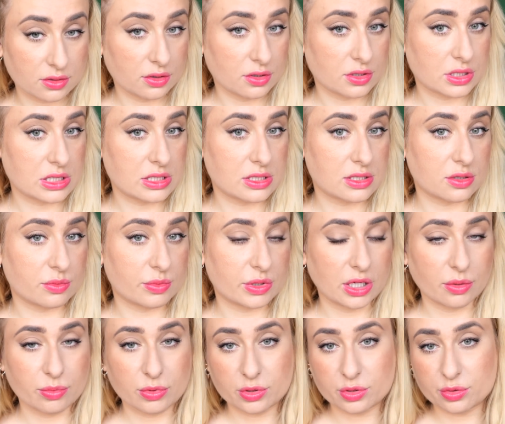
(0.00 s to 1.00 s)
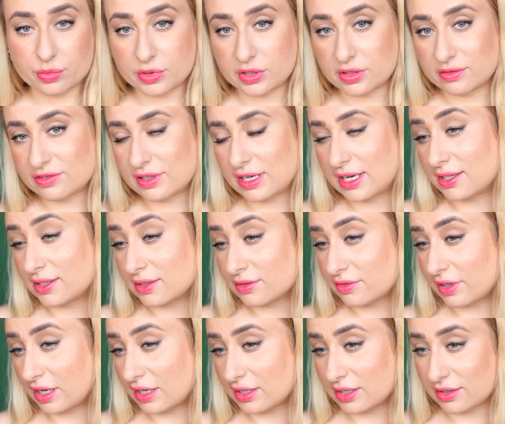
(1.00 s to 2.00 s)
No, rzęsy są mega pogrubione. Fajny,
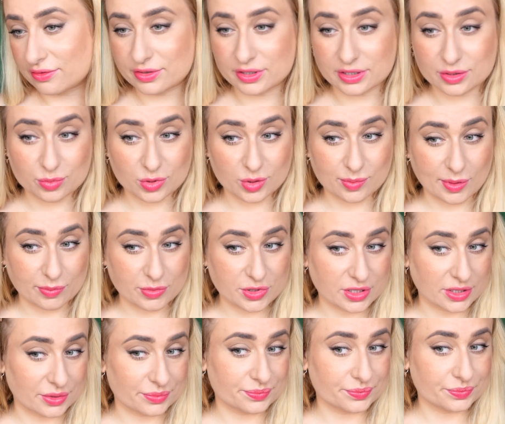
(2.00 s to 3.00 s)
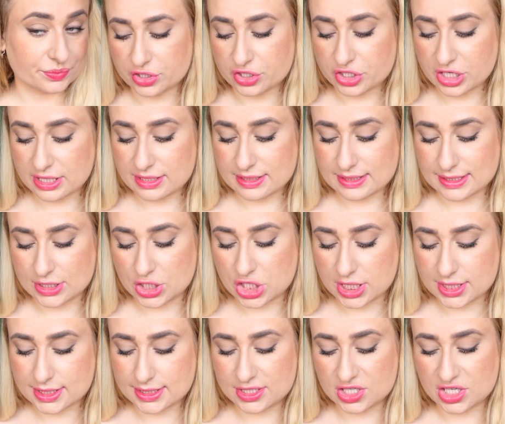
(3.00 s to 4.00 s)
fajny efekt. Podoba mi się. Rzęsy,
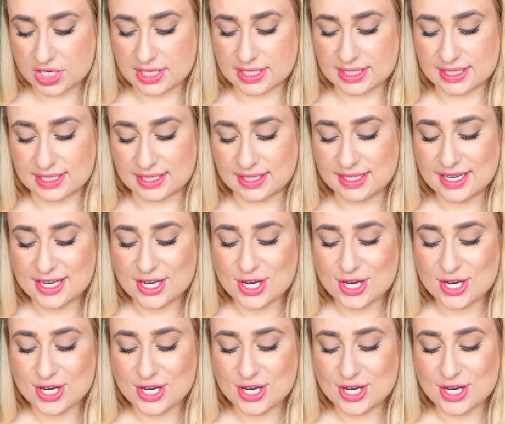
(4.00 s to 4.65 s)
rzęsy, rzęsy.